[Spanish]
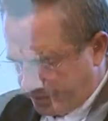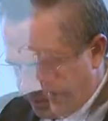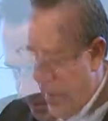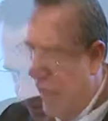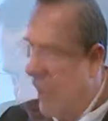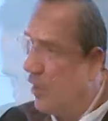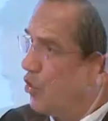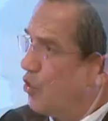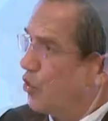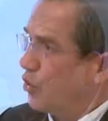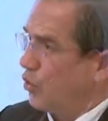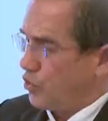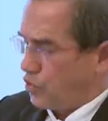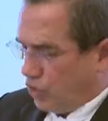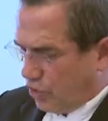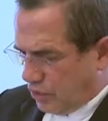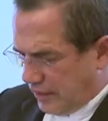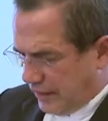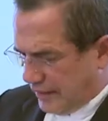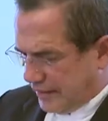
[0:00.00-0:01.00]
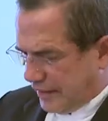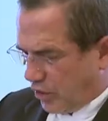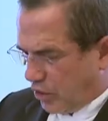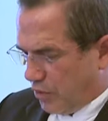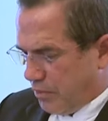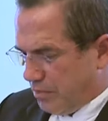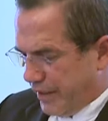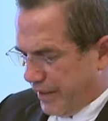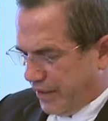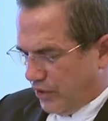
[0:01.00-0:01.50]
La conclusión de este
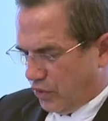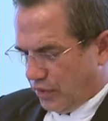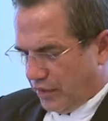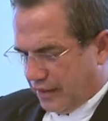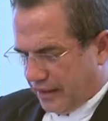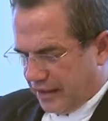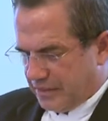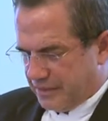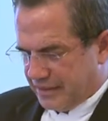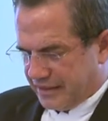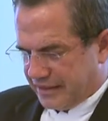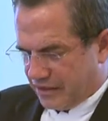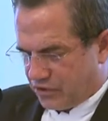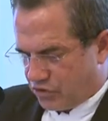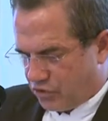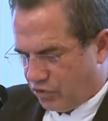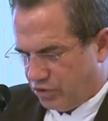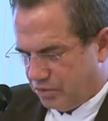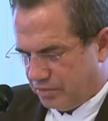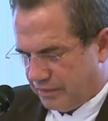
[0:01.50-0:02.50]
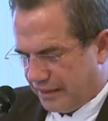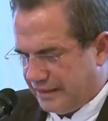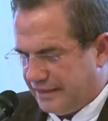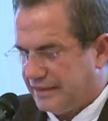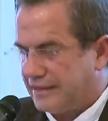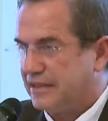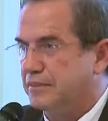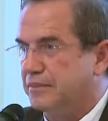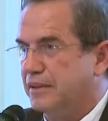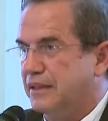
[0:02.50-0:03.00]
convenio de delimitación
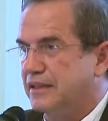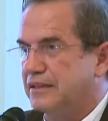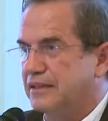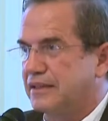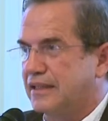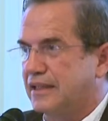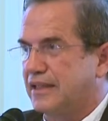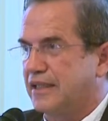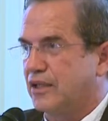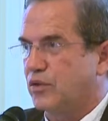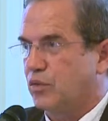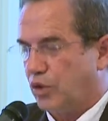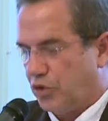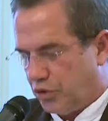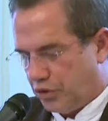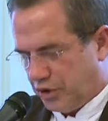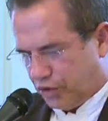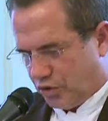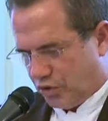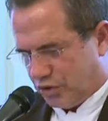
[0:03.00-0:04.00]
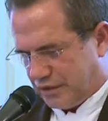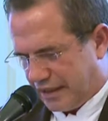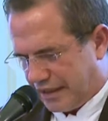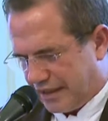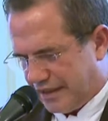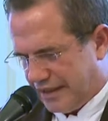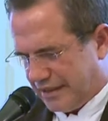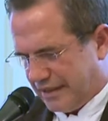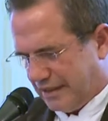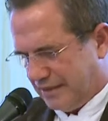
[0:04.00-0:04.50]
marítima entre Ecuador y Costa
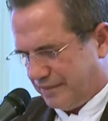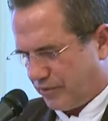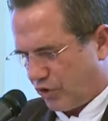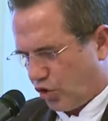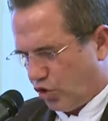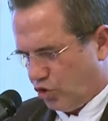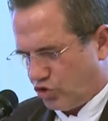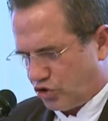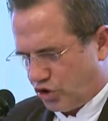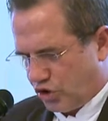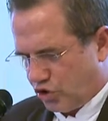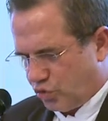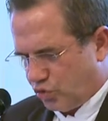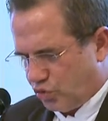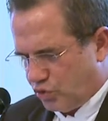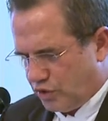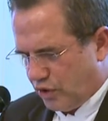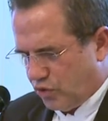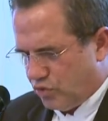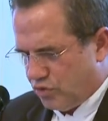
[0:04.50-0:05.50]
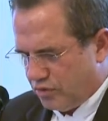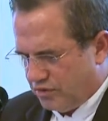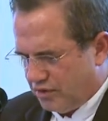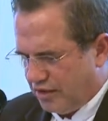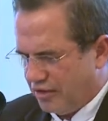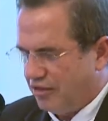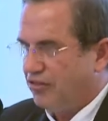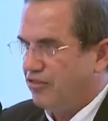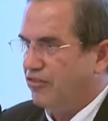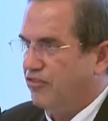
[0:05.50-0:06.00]
Rica constituye
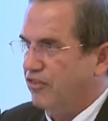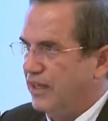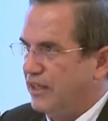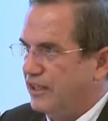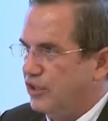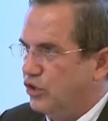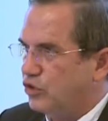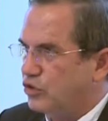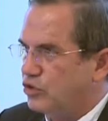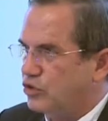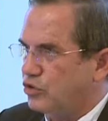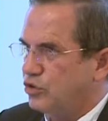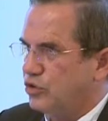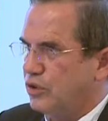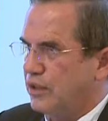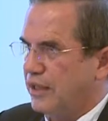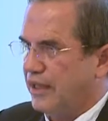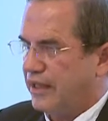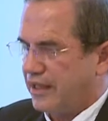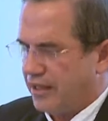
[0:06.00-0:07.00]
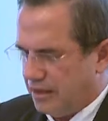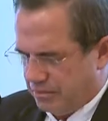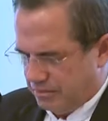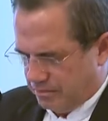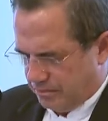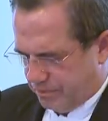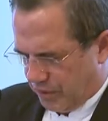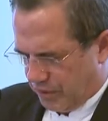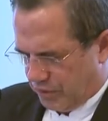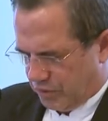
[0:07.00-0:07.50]
un valioso
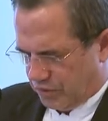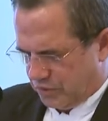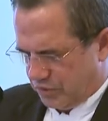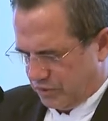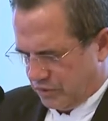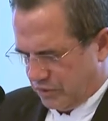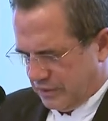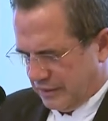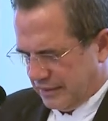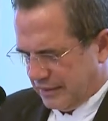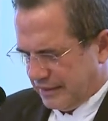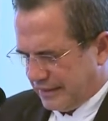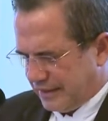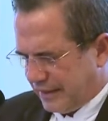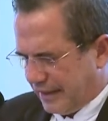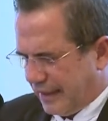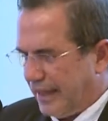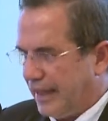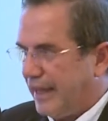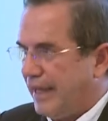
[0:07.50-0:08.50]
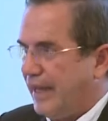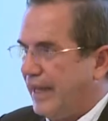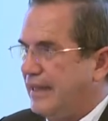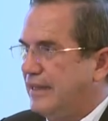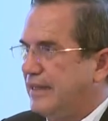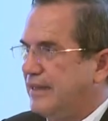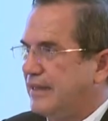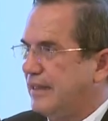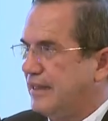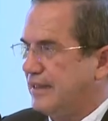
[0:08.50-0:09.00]
ejemplo de
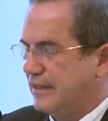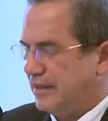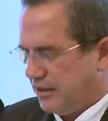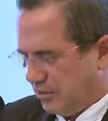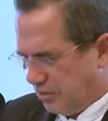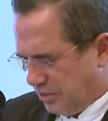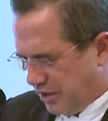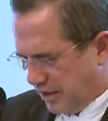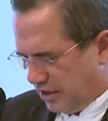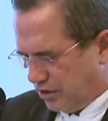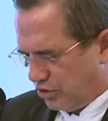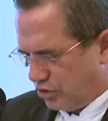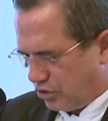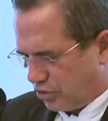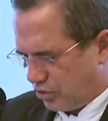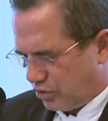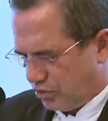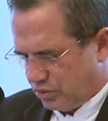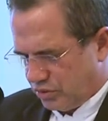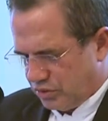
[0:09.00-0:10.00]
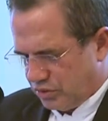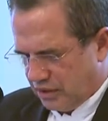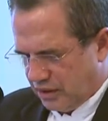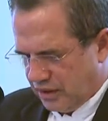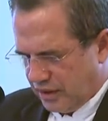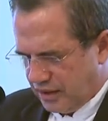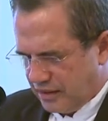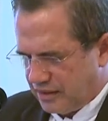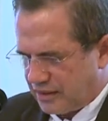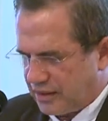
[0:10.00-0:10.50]
entendimiento
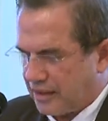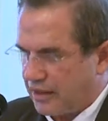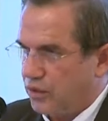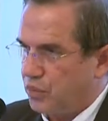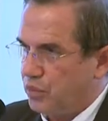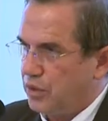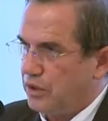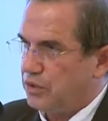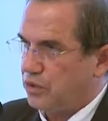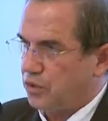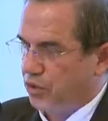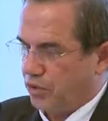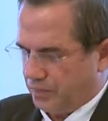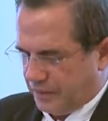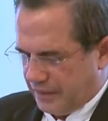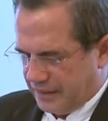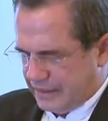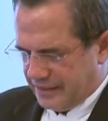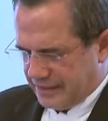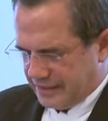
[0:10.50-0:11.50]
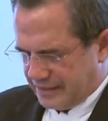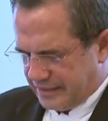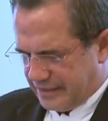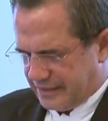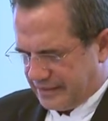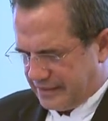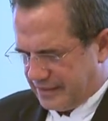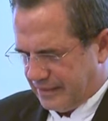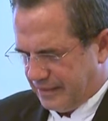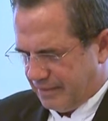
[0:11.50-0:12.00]
entre nuestros
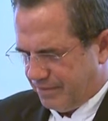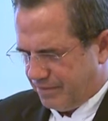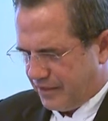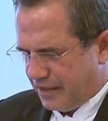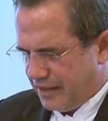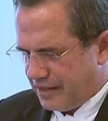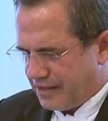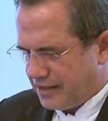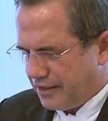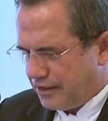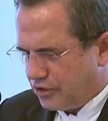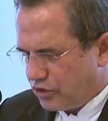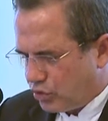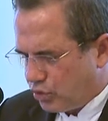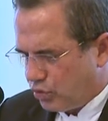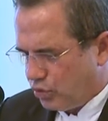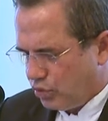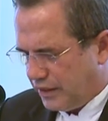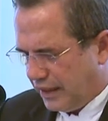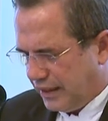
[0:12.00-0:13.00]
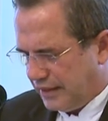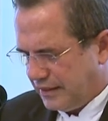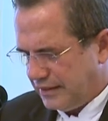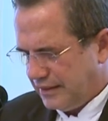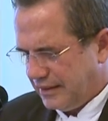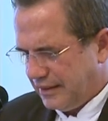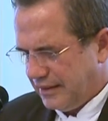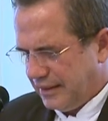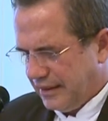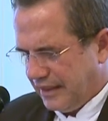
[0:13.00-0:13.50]
países y sin
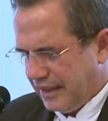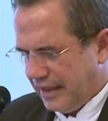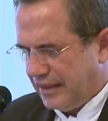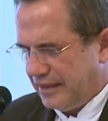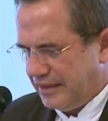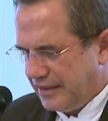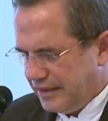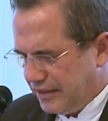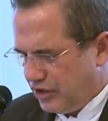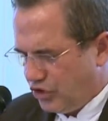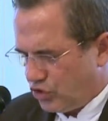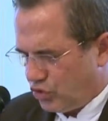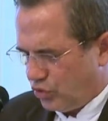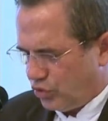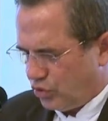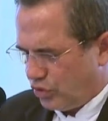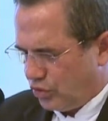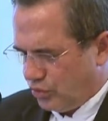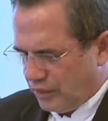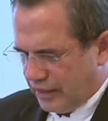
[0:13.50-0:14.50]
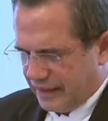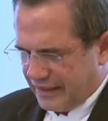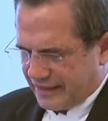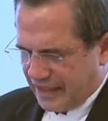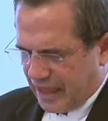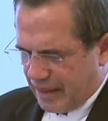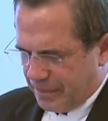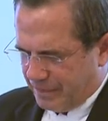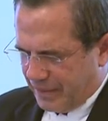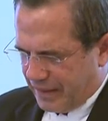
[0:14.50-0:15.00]
duda el inicio de una
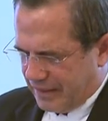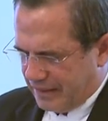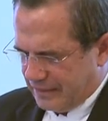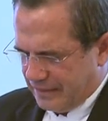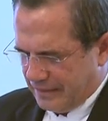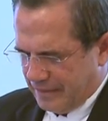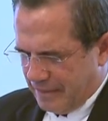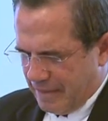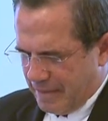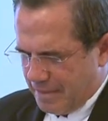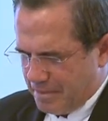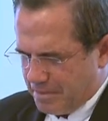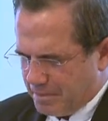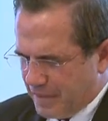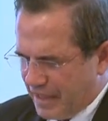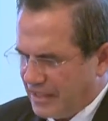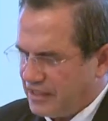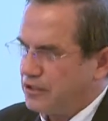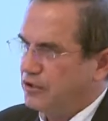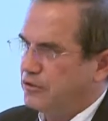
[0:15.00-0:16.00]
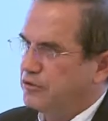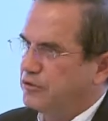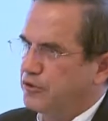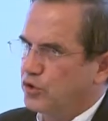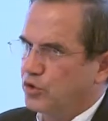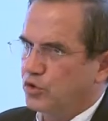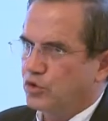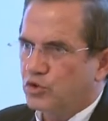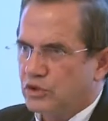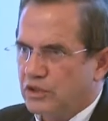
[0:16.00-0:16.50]
etapa más
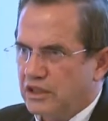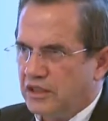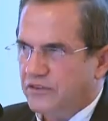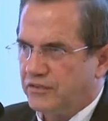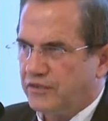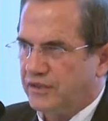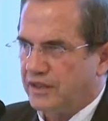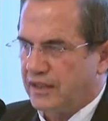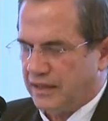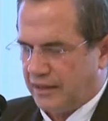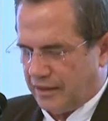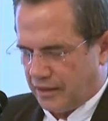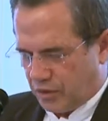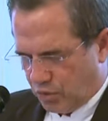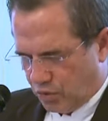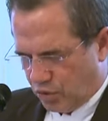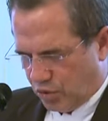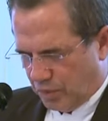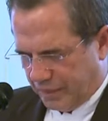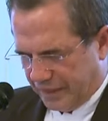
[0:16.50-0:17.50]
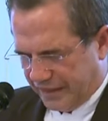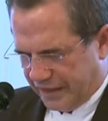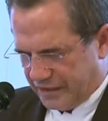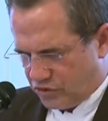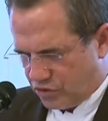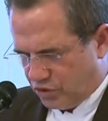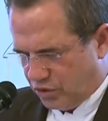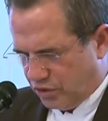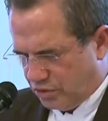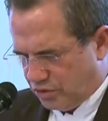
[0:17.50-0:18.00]
fructífera de
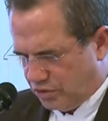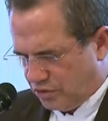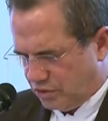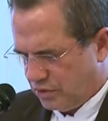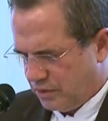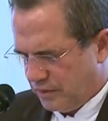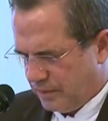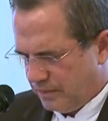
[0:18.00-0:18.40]
cooperación